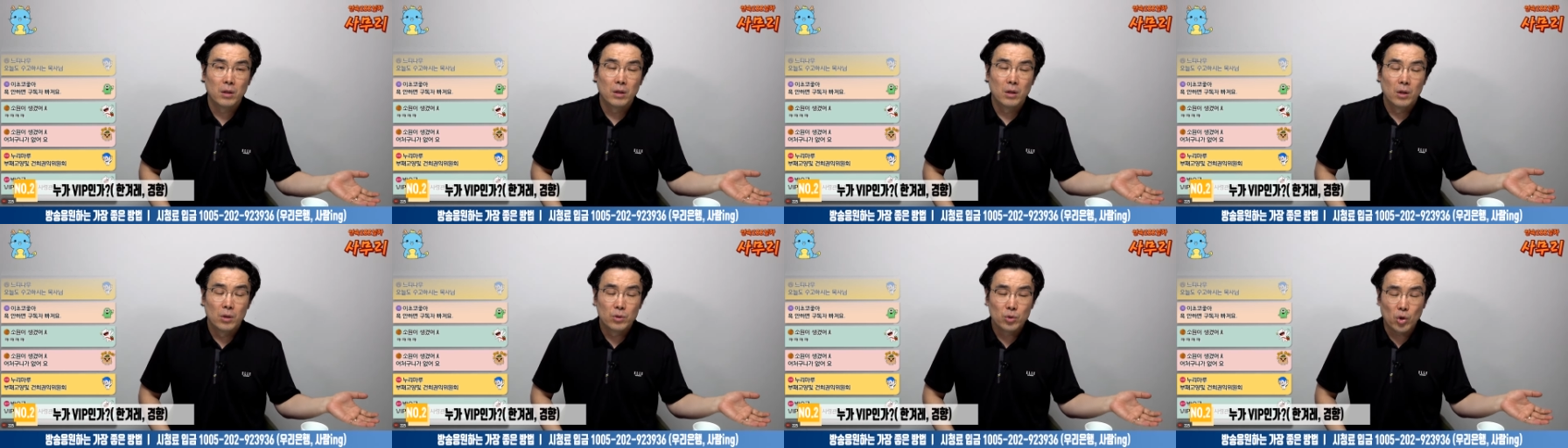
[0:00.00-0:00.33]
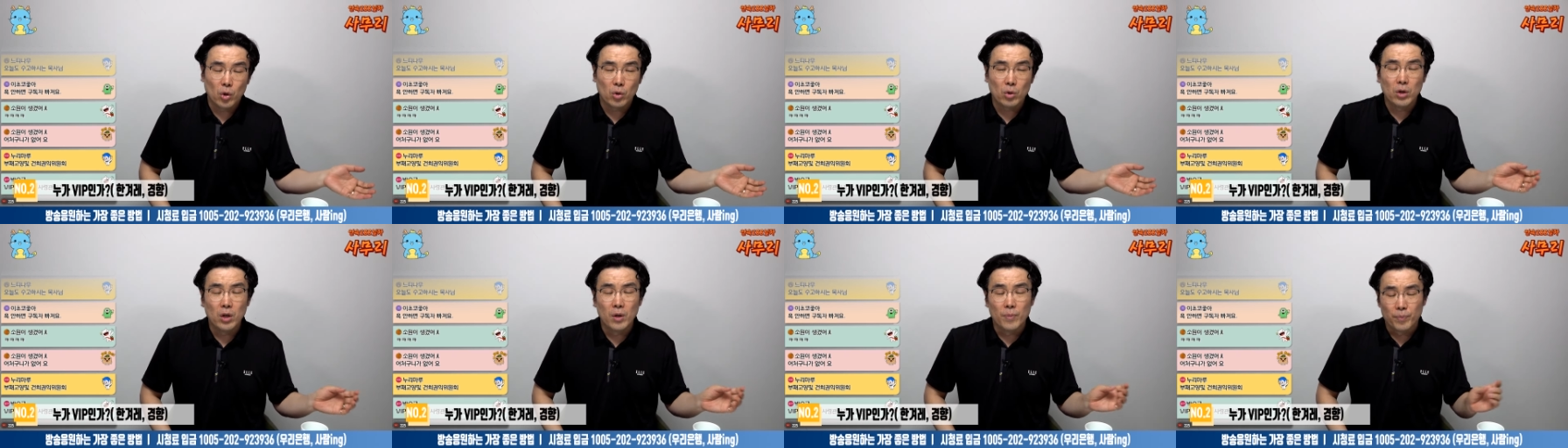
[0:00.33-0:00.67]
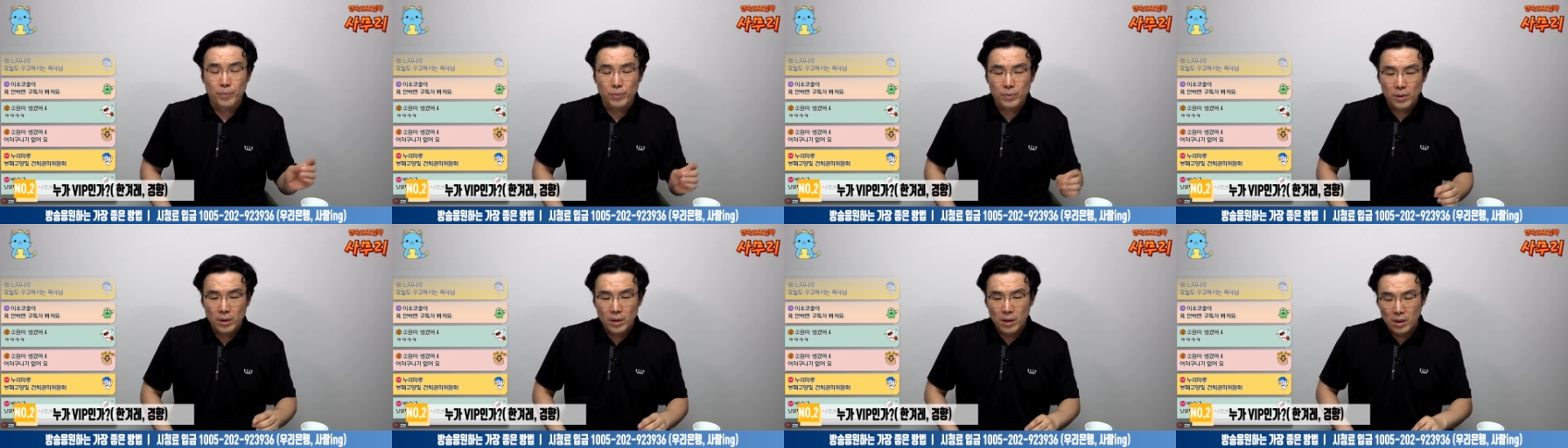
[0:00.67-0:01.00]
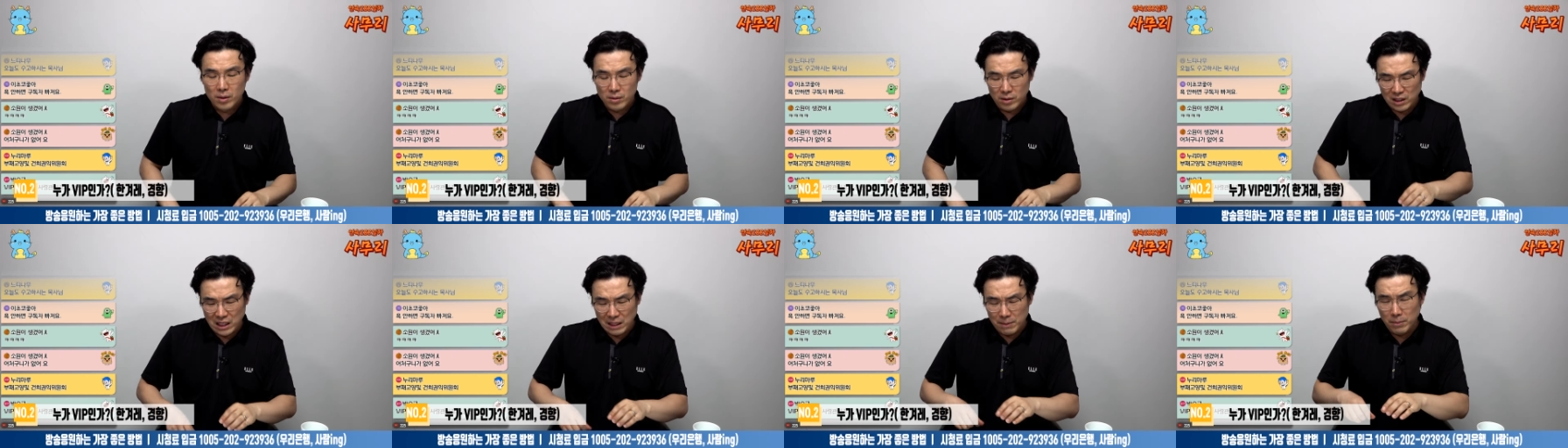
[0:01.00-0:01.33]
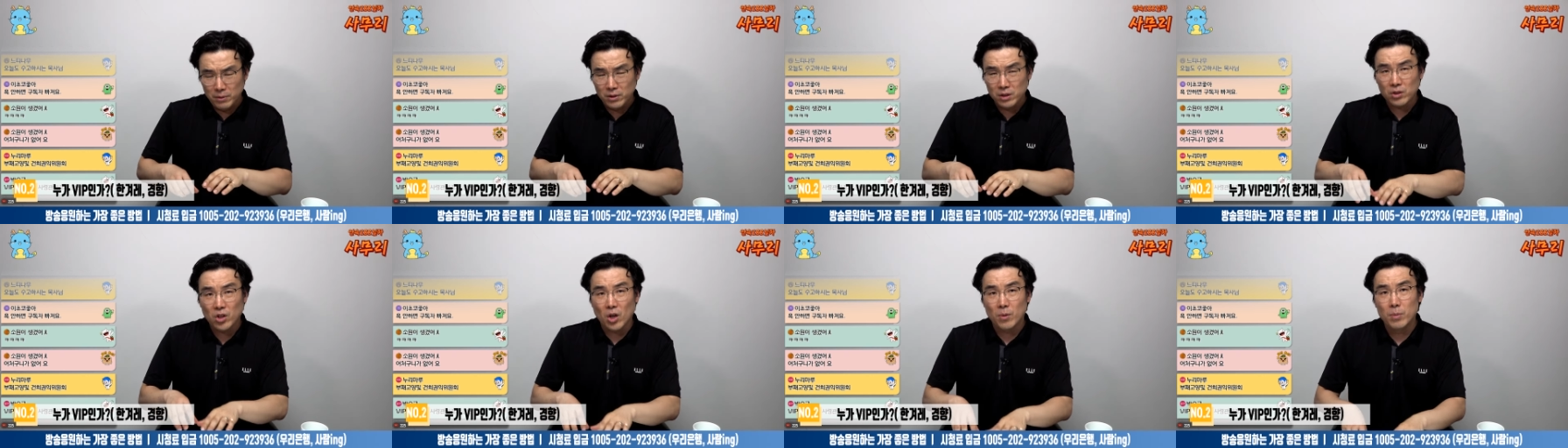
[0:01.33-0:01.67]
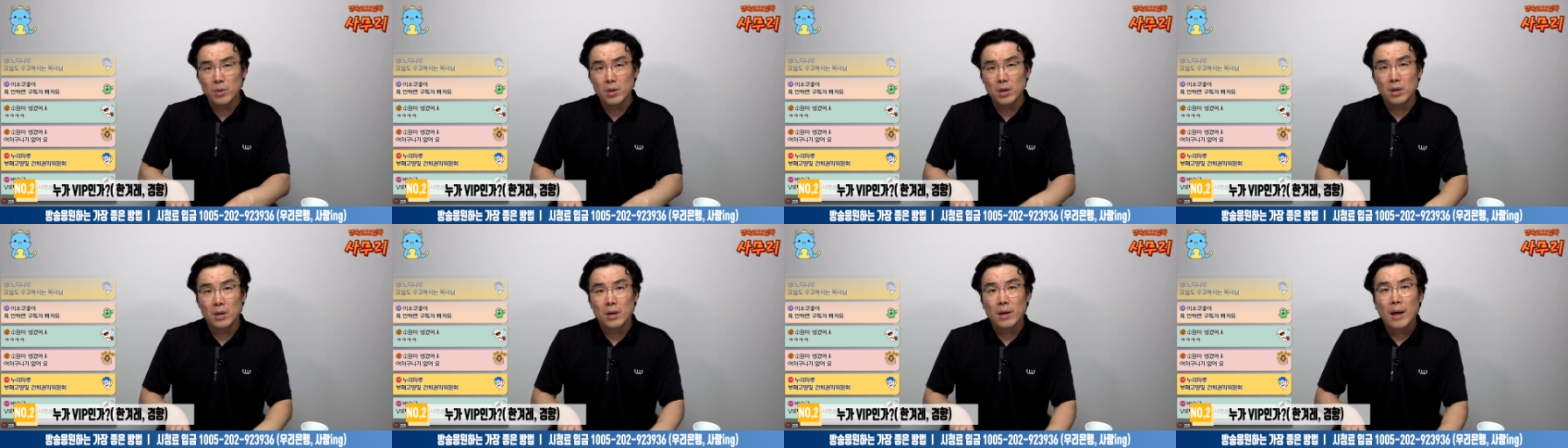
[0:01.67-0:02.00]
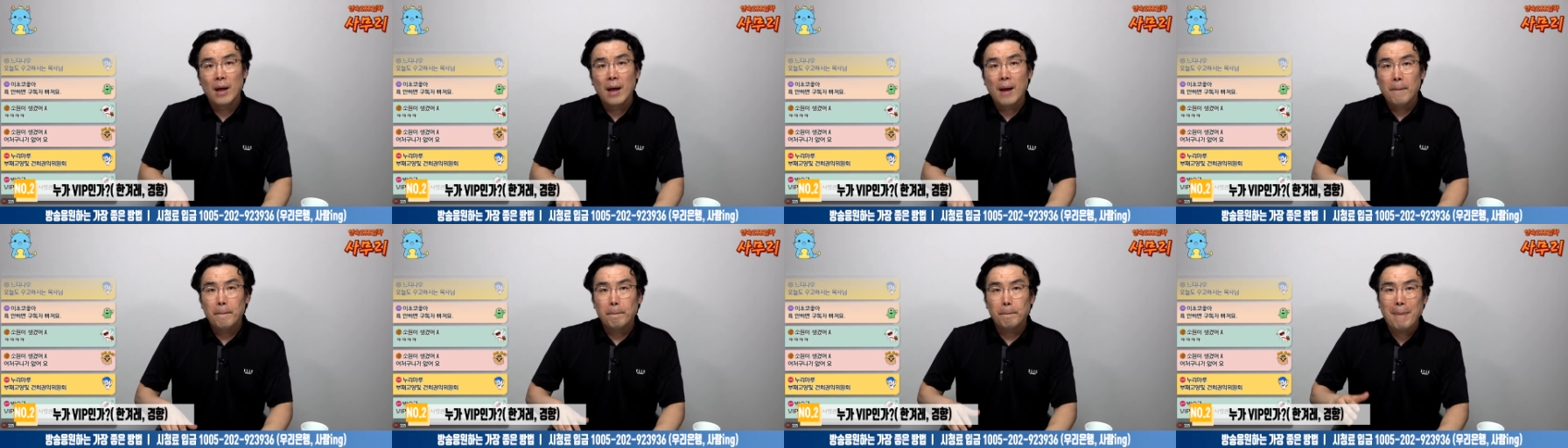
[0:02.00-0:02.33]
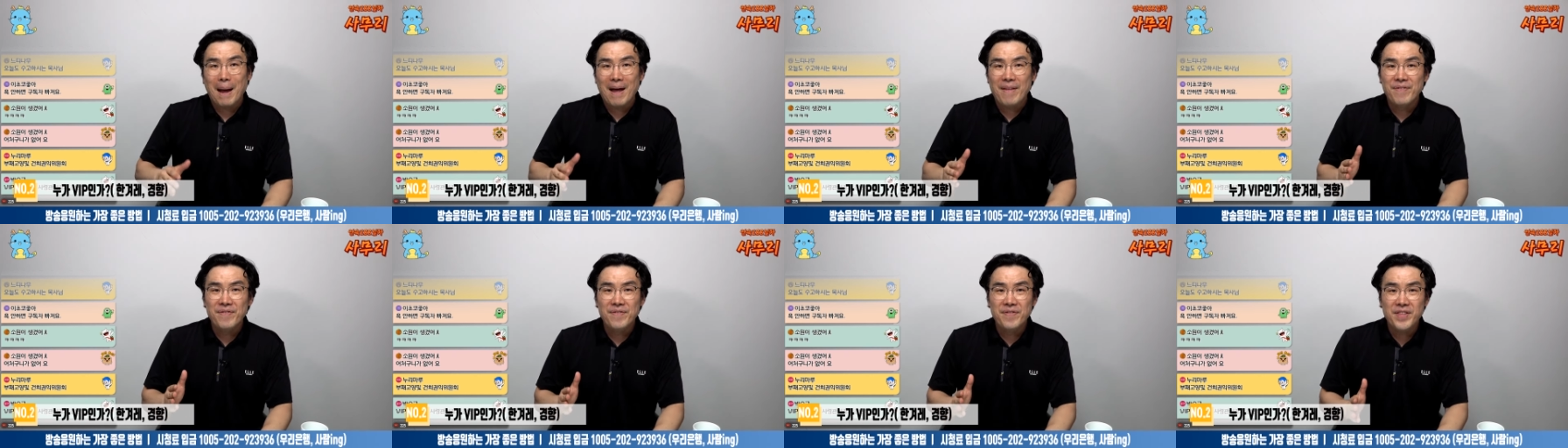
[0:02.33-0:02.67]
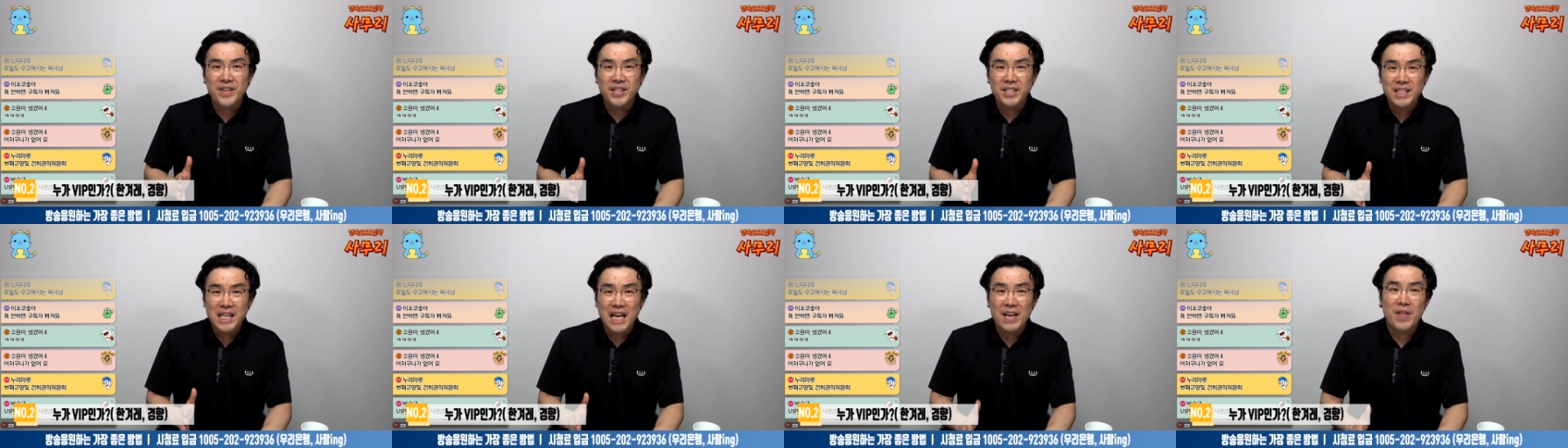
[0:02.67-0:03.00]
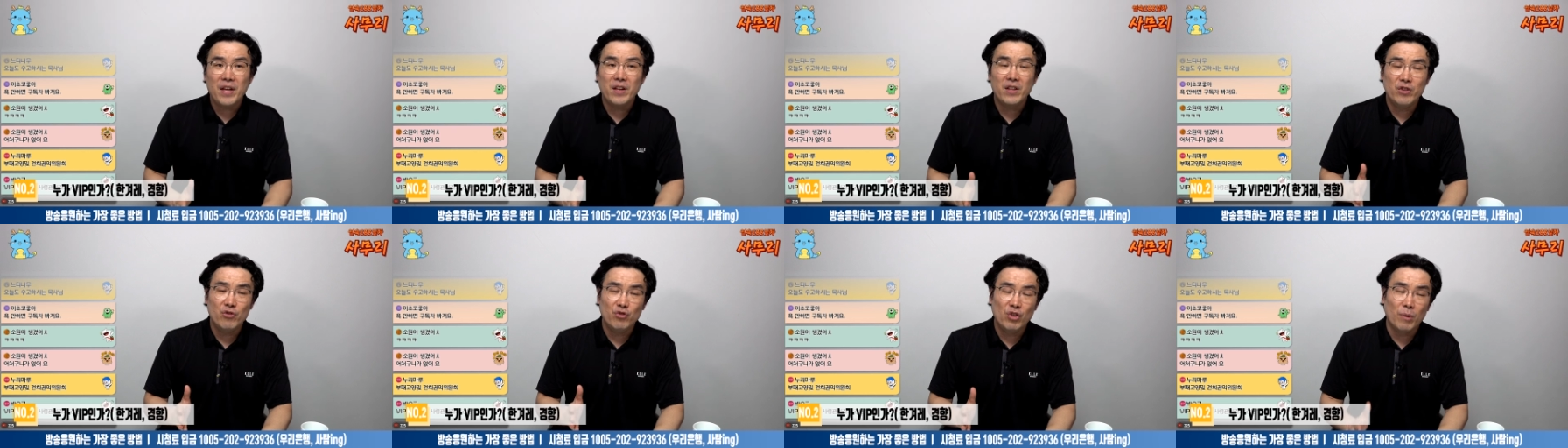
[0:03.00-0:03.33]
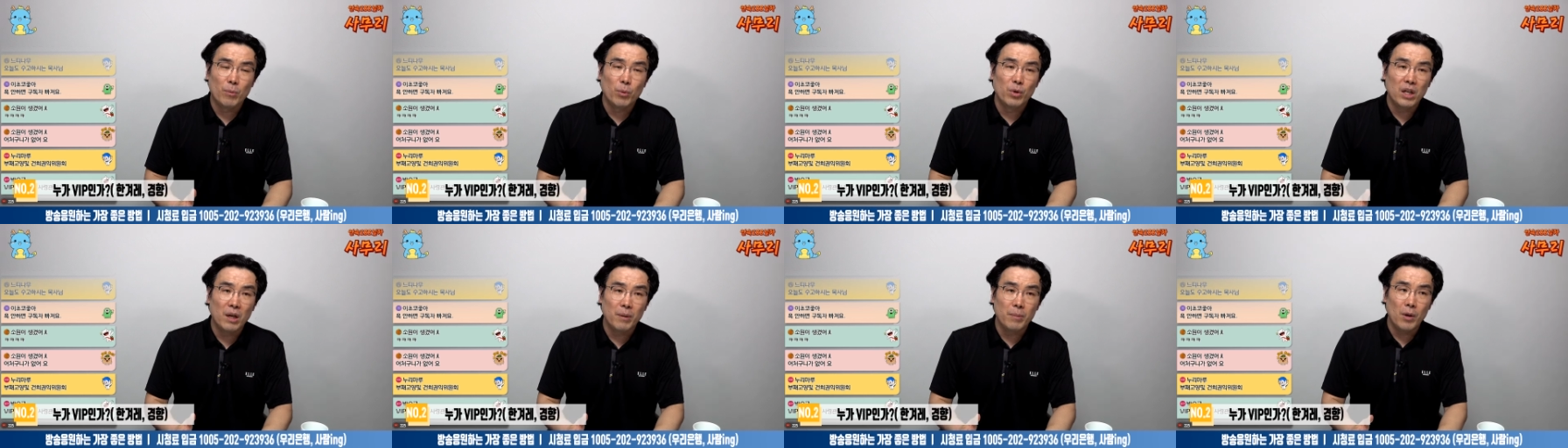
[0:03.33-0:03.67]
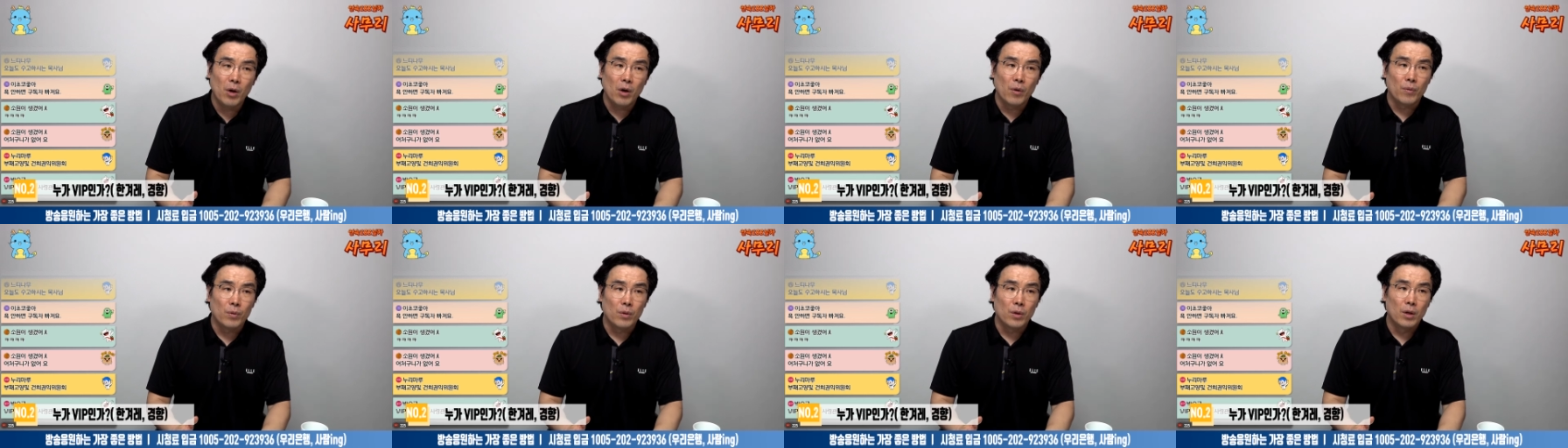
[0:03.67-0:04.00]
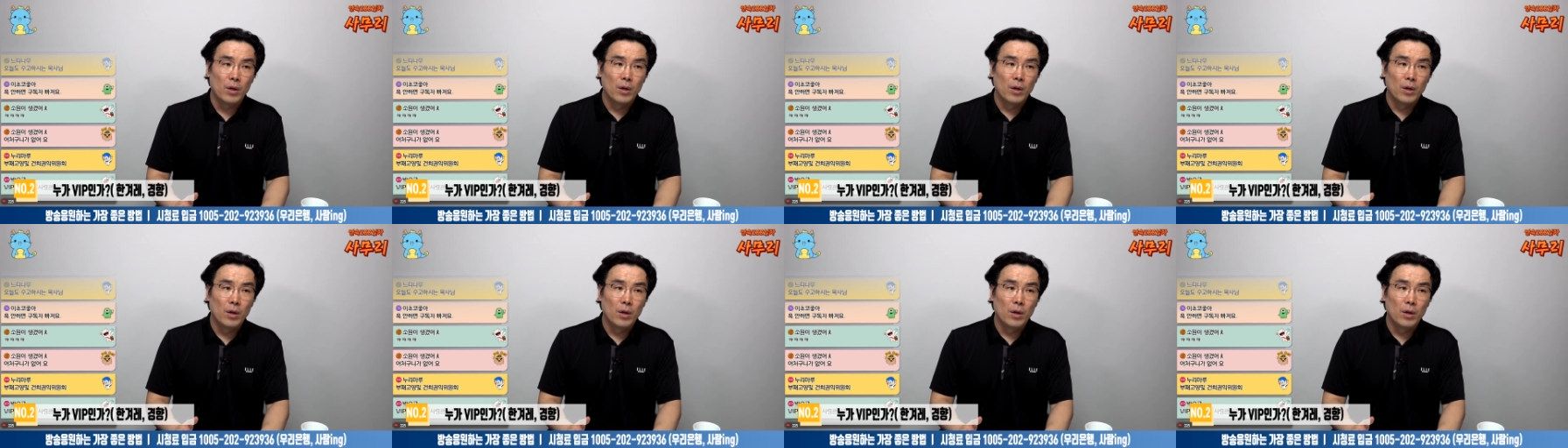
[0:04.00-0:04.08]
저는 최상병 특검을 반드시 해야 되는 이유가 뭐냐면